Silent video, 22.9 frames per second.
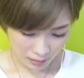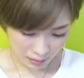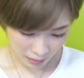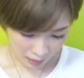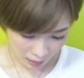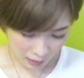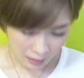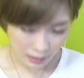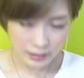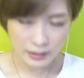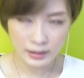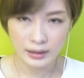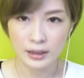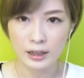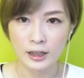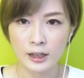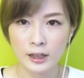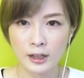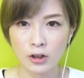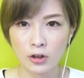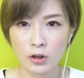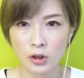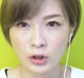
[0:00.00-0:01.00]
はい、
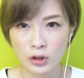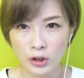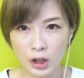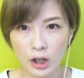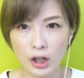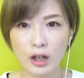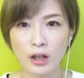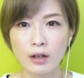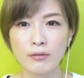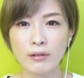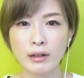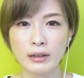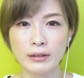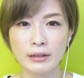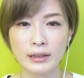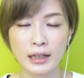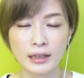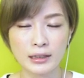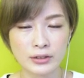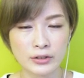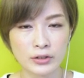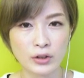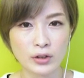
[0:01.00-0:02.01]
この悪い
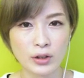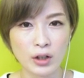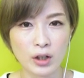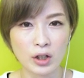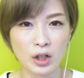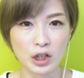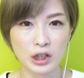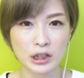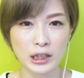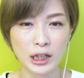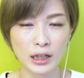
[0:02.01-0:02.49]
奴の